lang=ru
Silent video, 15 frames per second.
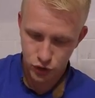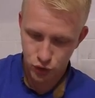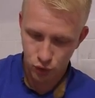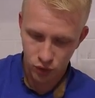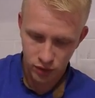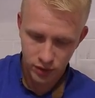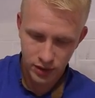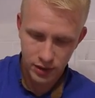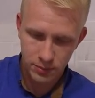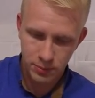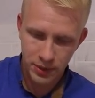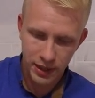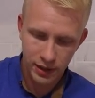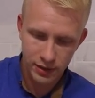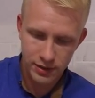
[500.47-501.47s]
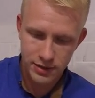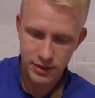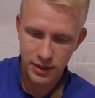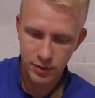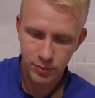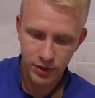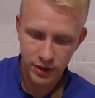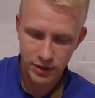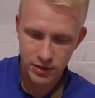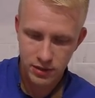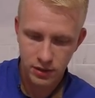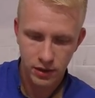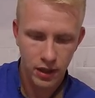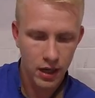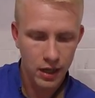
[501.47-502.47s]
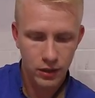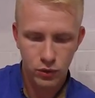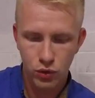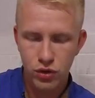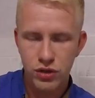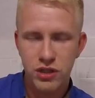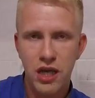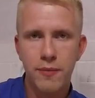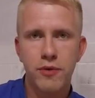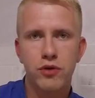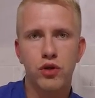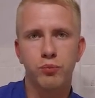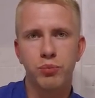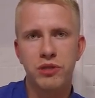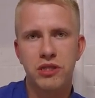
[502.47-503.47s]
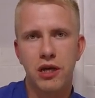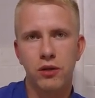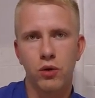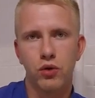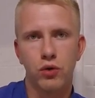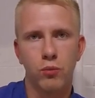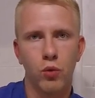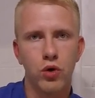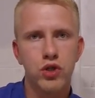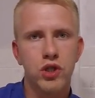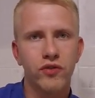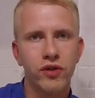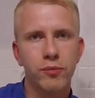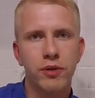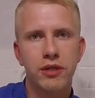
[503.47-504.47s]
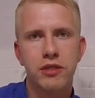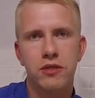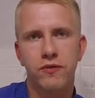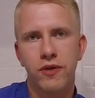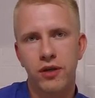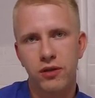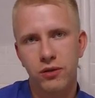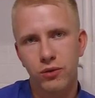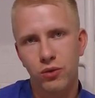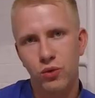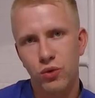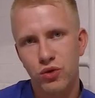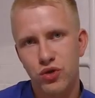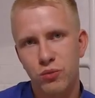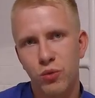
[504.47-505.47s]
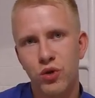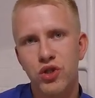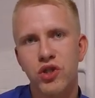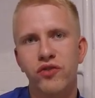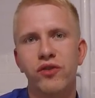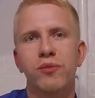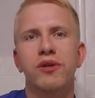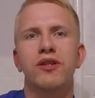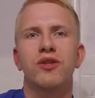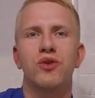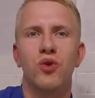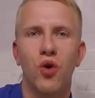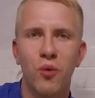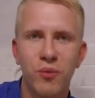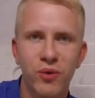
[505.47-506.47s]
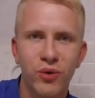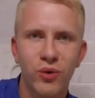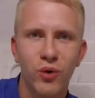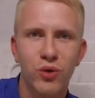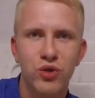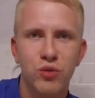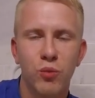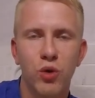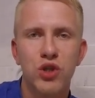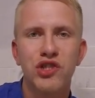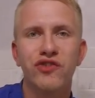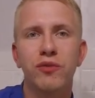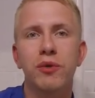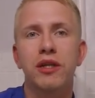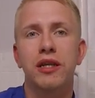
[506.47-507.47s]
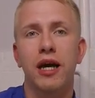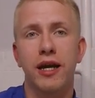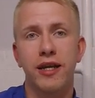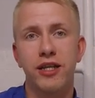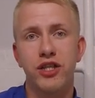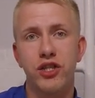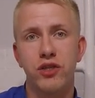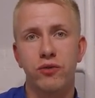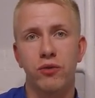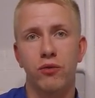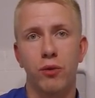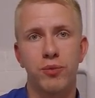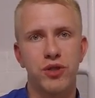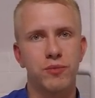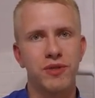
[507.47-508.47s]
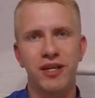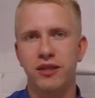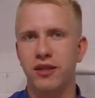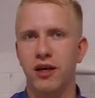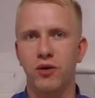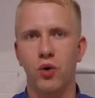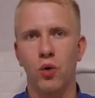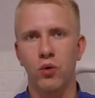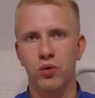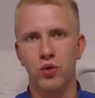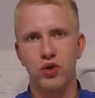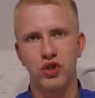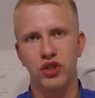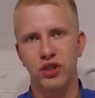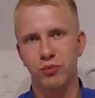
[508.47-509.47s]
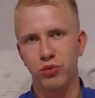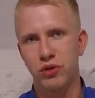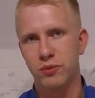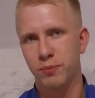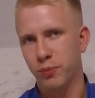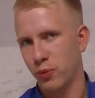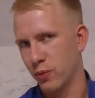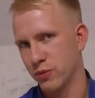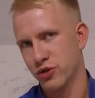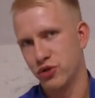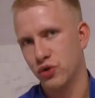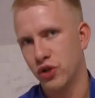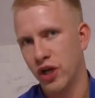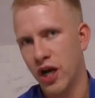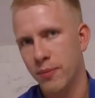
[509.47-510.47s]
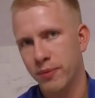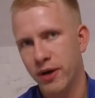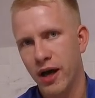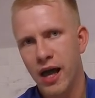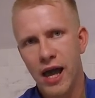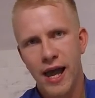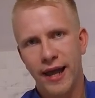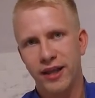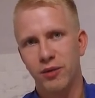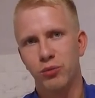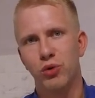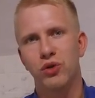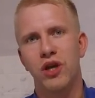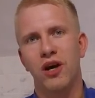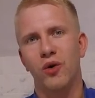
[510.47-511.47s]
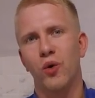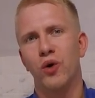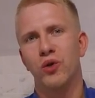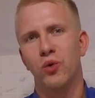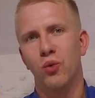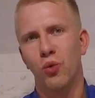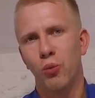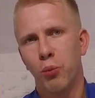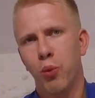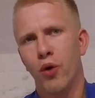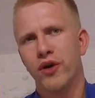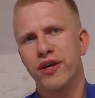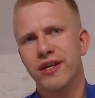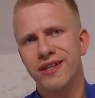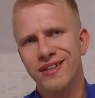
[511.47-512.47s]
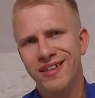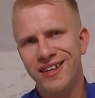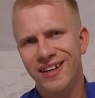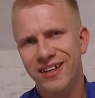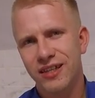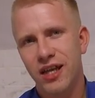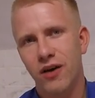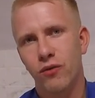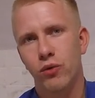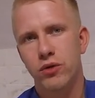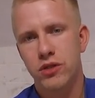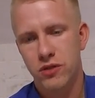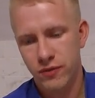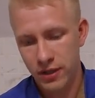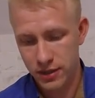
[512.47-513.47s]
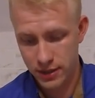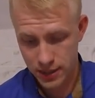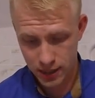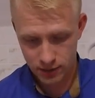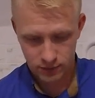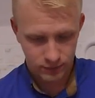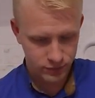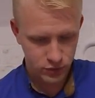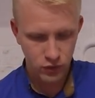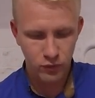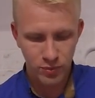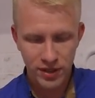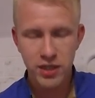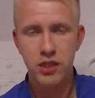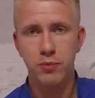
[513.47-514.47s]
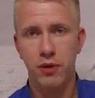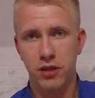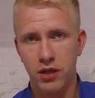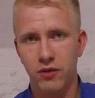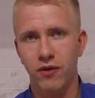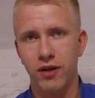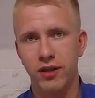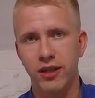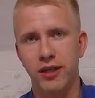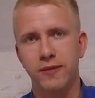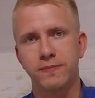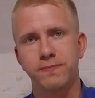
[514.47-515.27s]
Черный, белый, серебристый. То же самое идет по салону. Можно выбрать светлую кожу, можно выбрать темную кожу, можно выбрать коричневую. В общем, нет такого, то, что это будет полностью тряпка, это будет какой-то убогий, не ходовой цвет. Нет, все в принципе адекватное.